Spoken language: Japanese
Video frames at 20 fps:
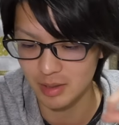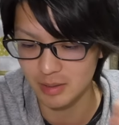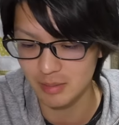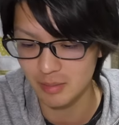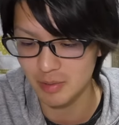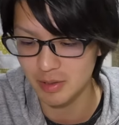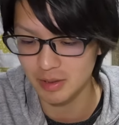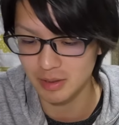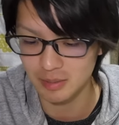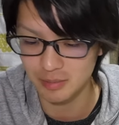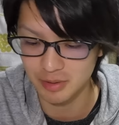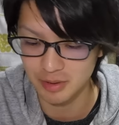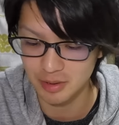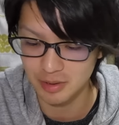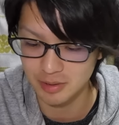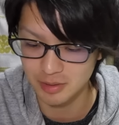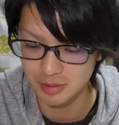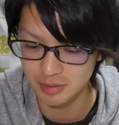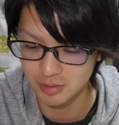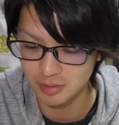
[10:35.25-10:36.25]
今まで貯めたや
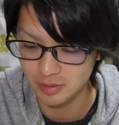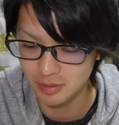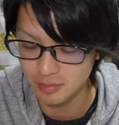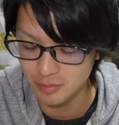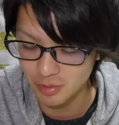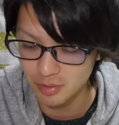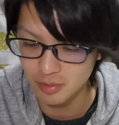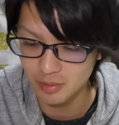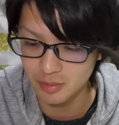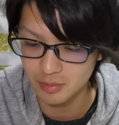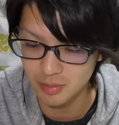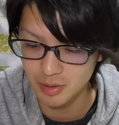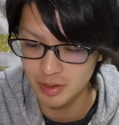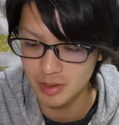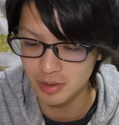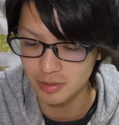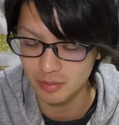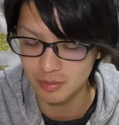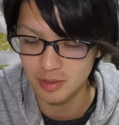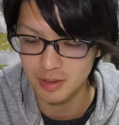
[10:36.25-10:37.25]
つ。それも一
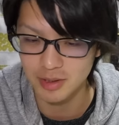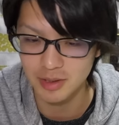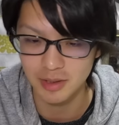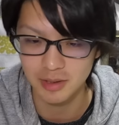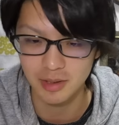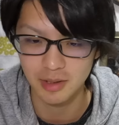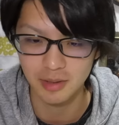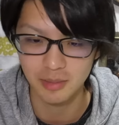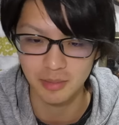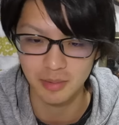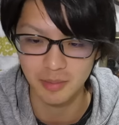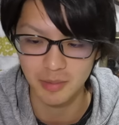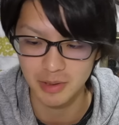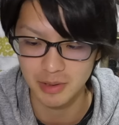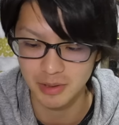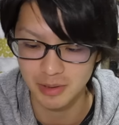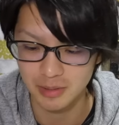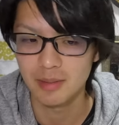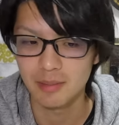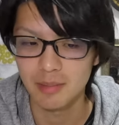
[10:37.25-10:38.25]
気に動画にしちゃいたいと思います。